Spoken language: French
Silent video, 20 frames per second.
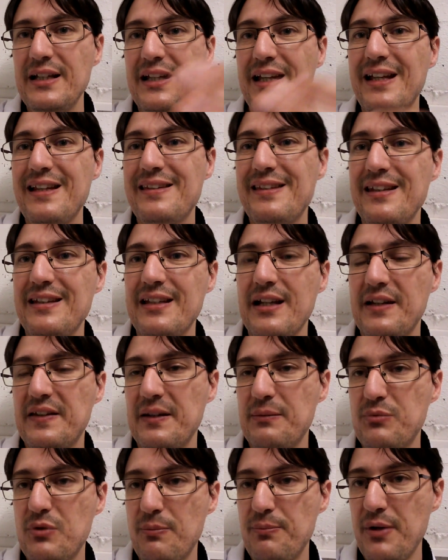Et s'il
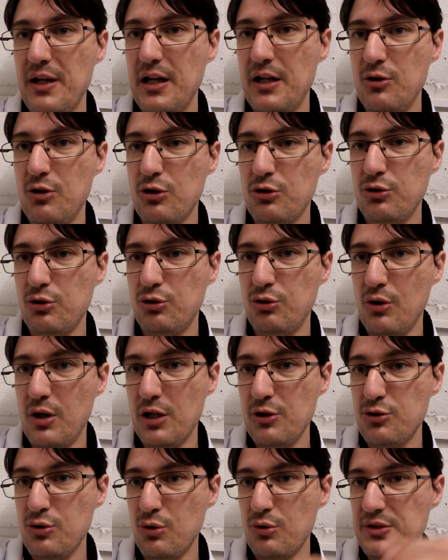n'accepte pas, alors ce
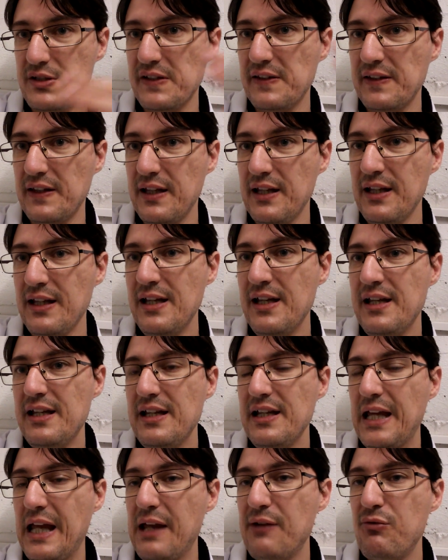sera sur Odyssée.
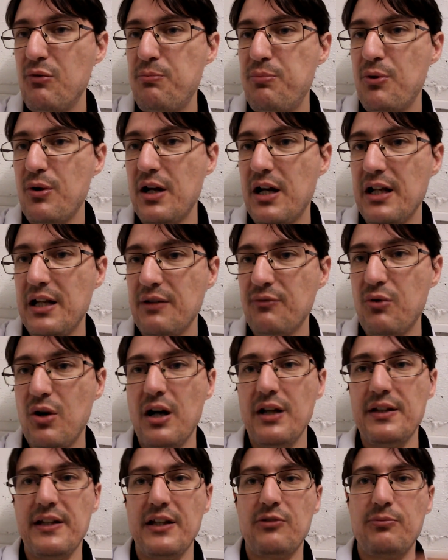Et vous pourrez aller voir
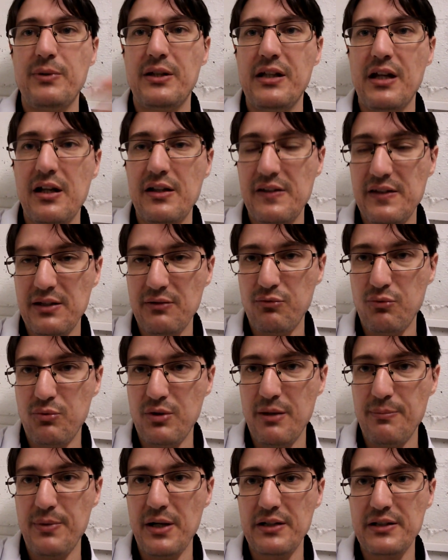en expliquant, si vous
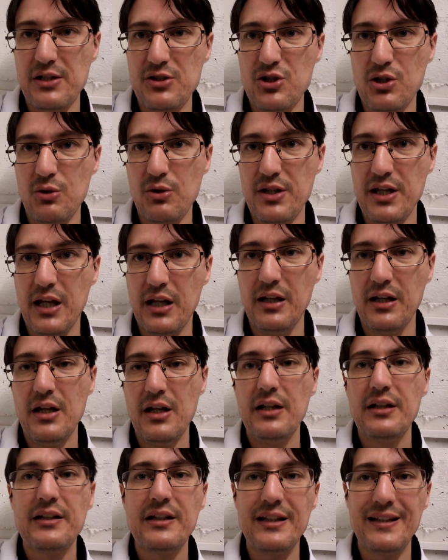voulez partager le lien,
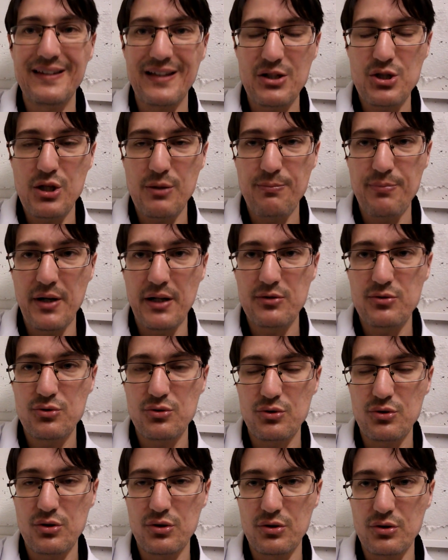qu'il ne s'agit pas
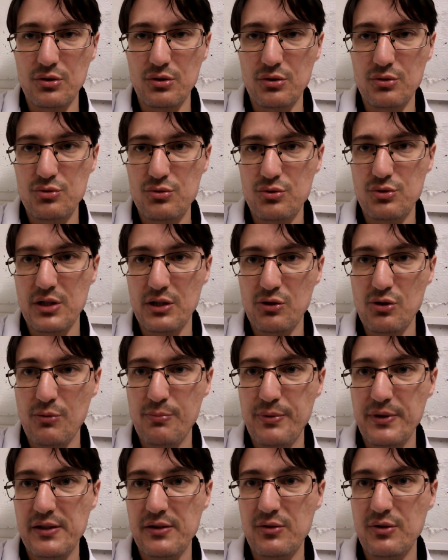d'une
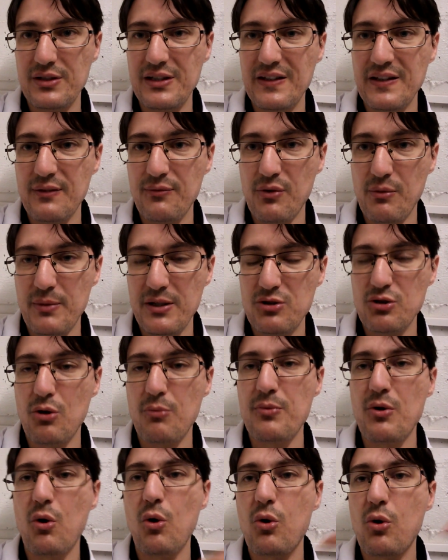entreprise de désinformation,
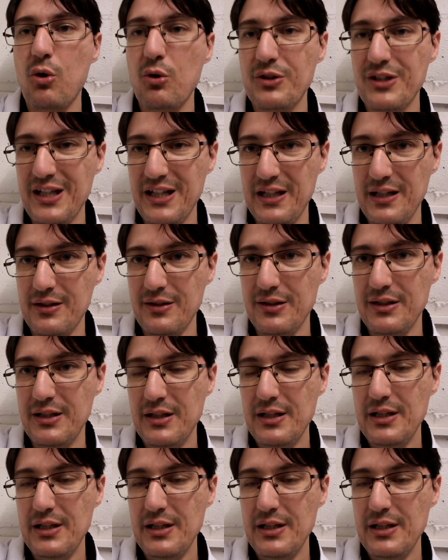mais au contraire,